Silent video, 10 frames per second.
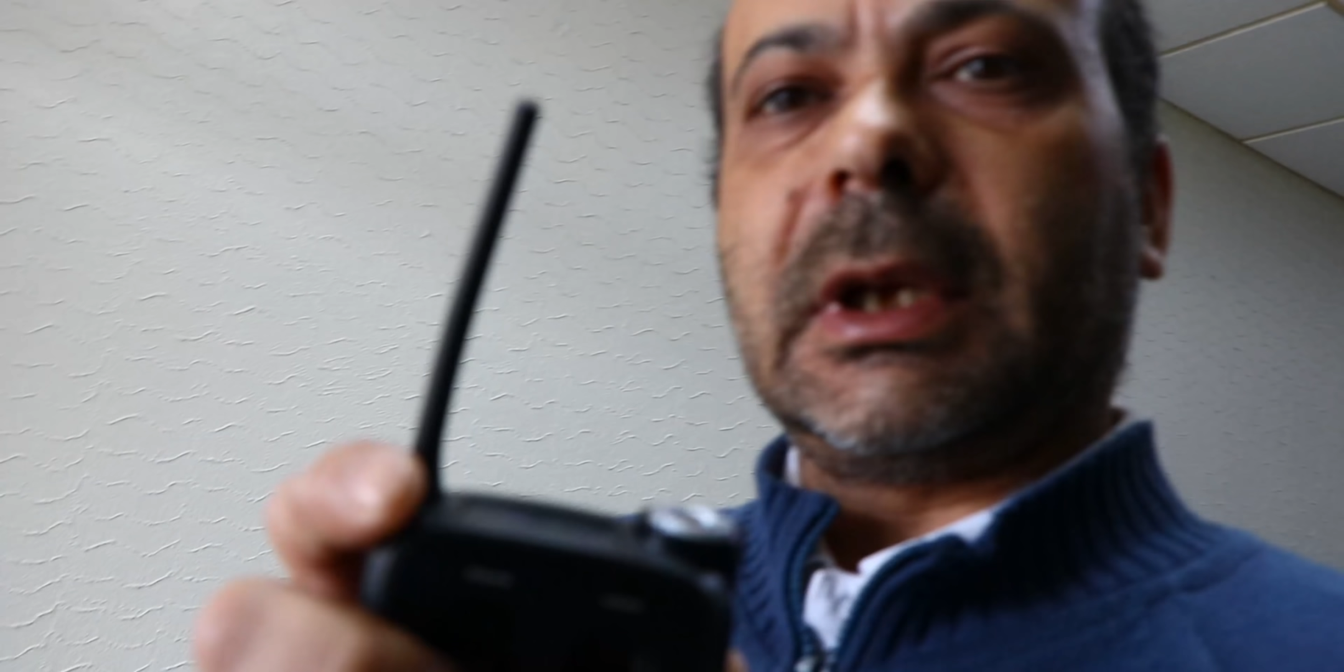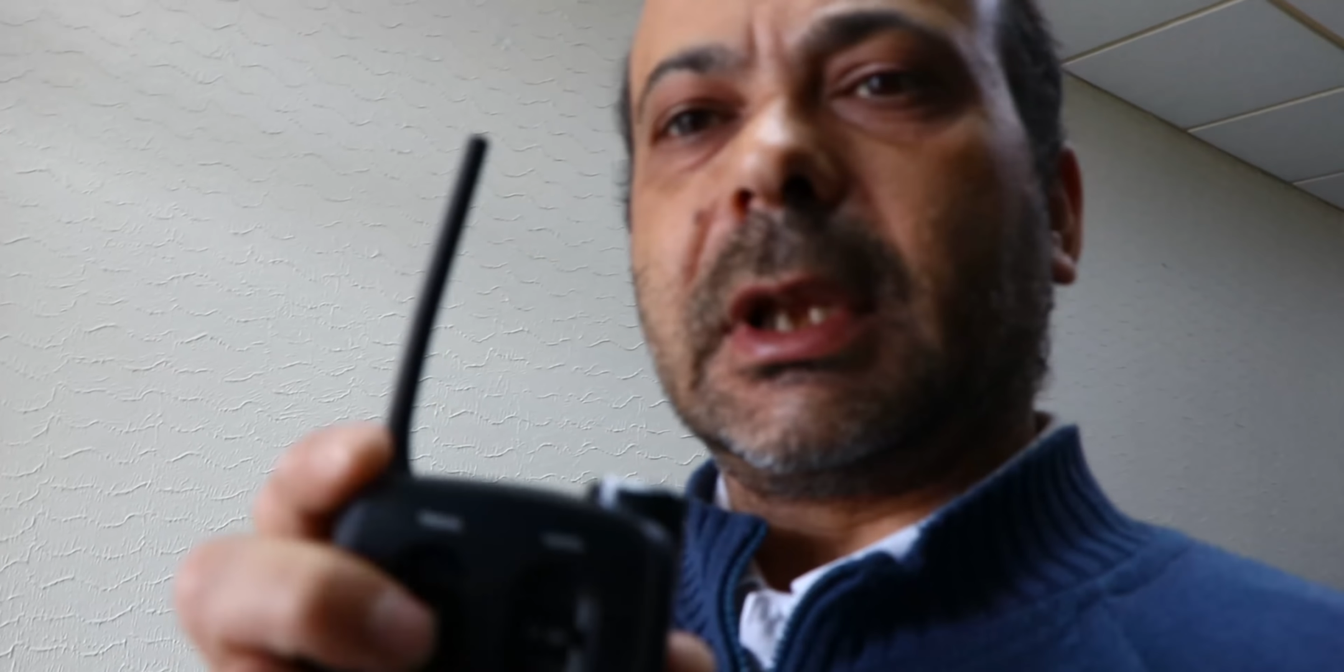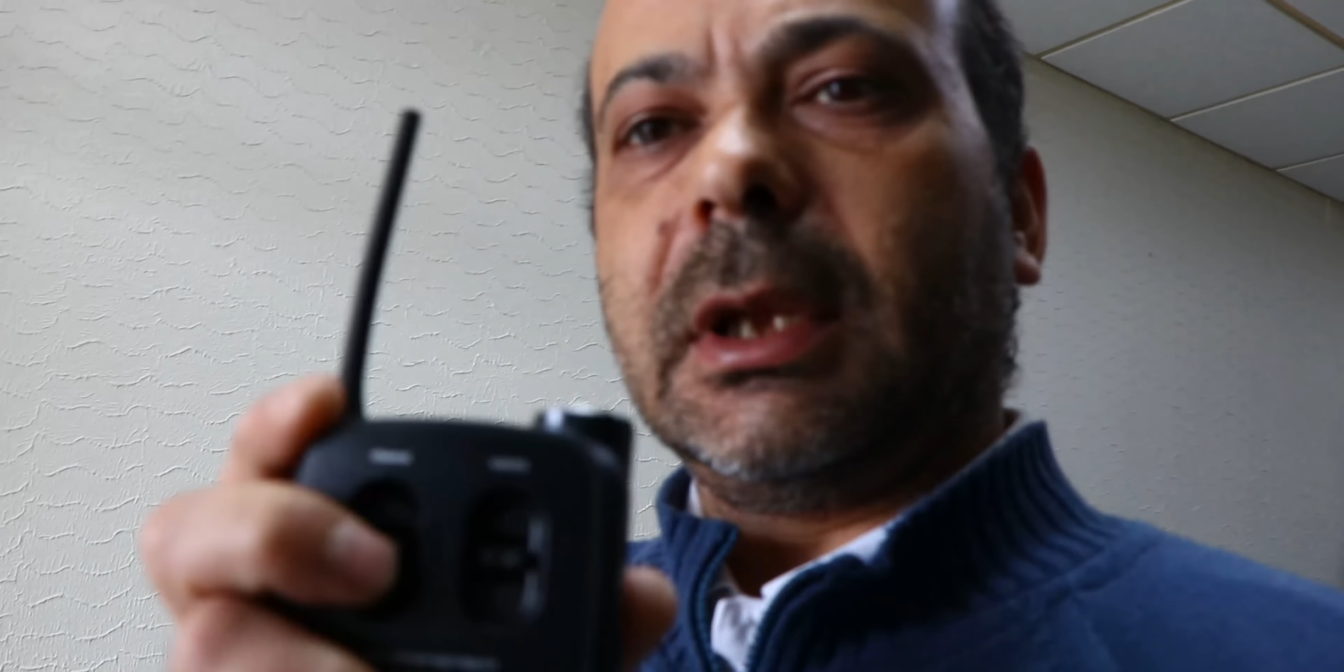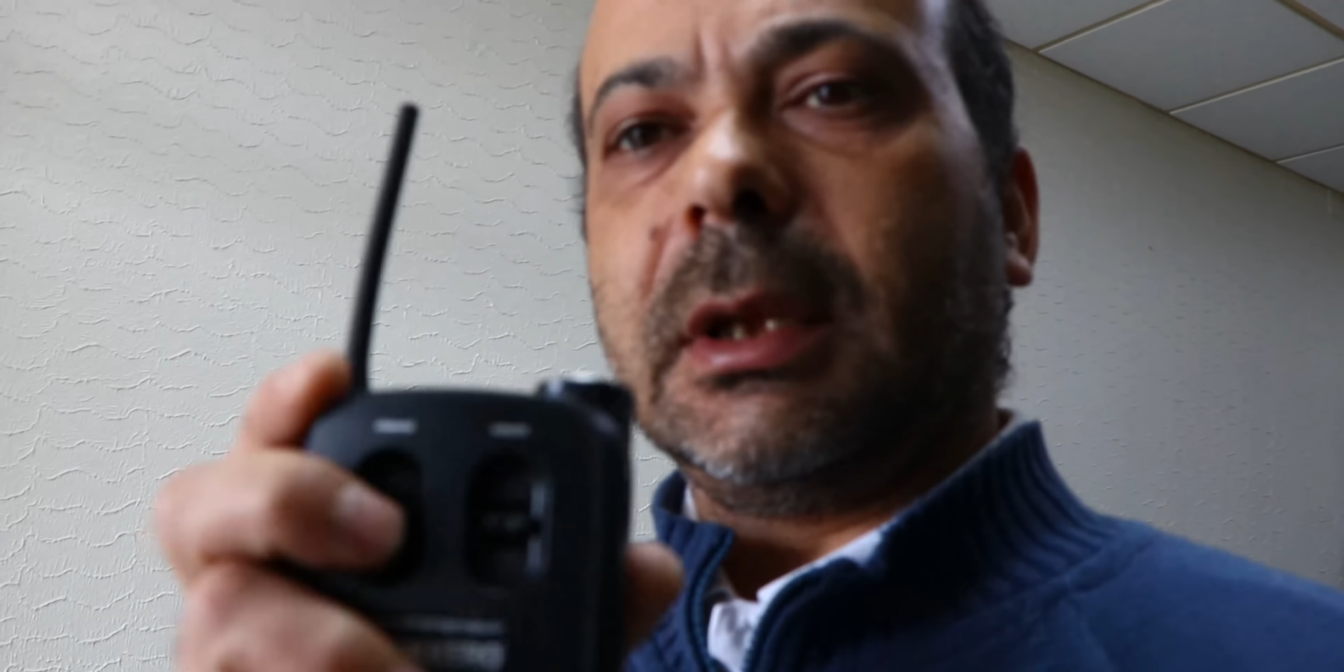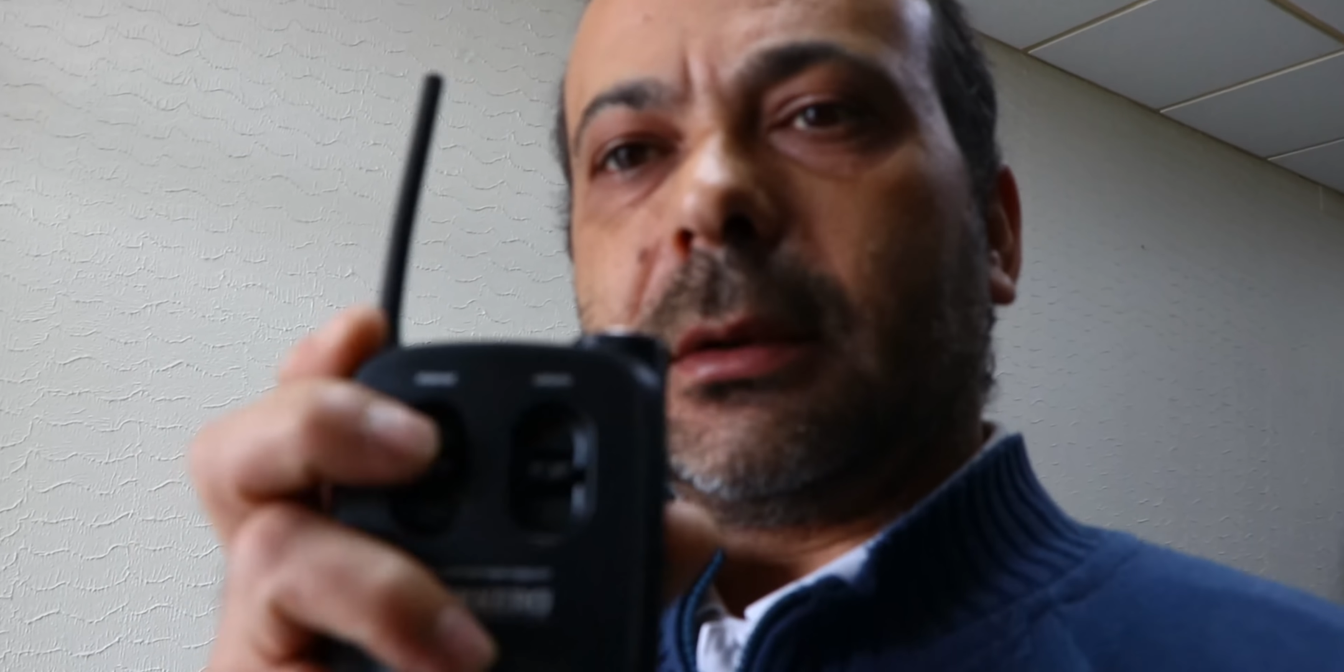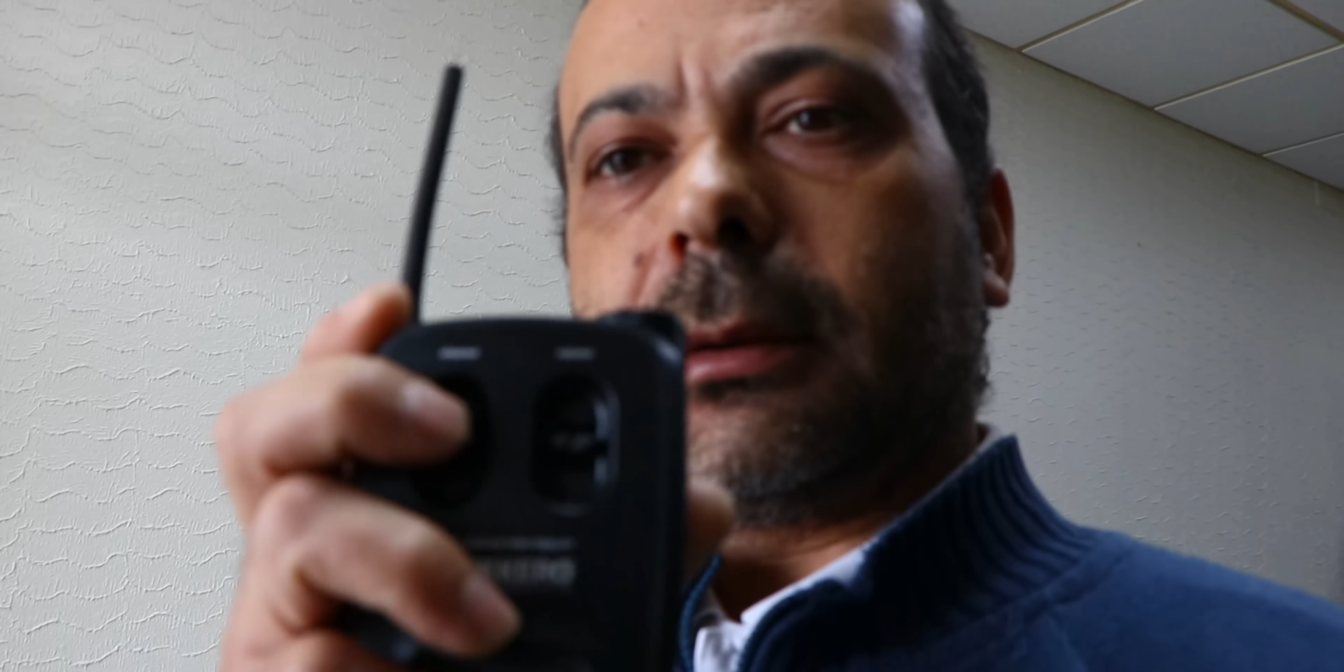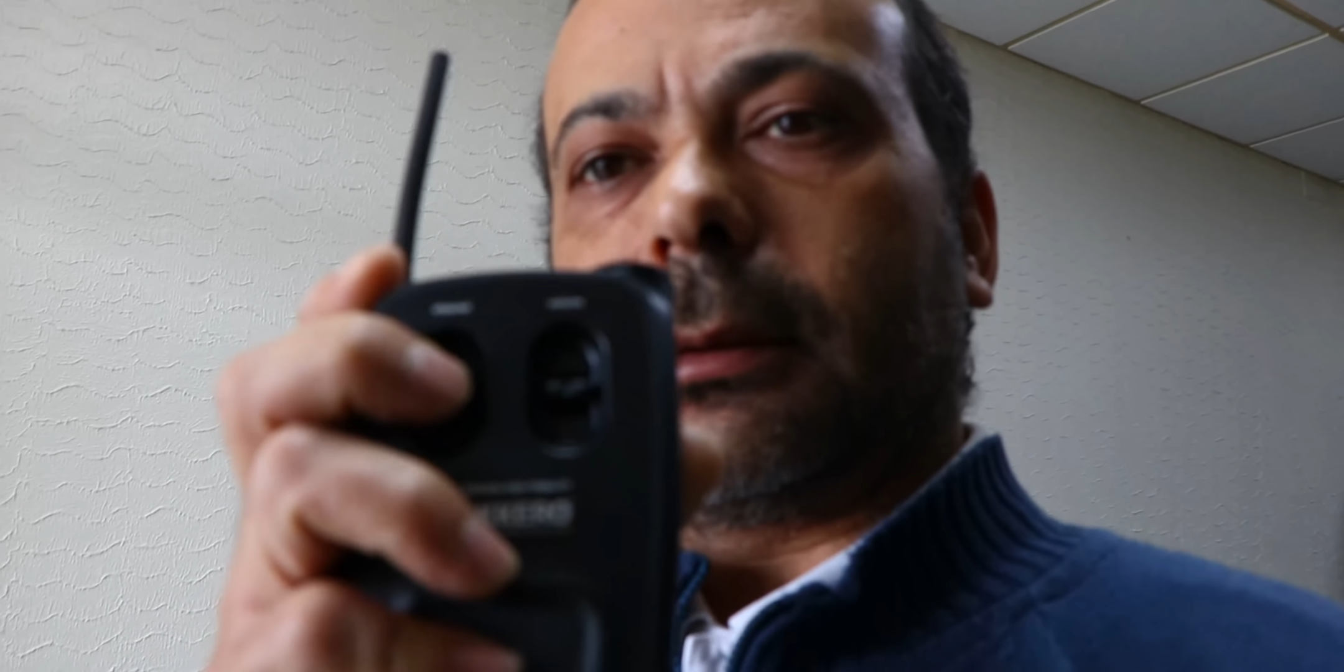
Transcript: aqui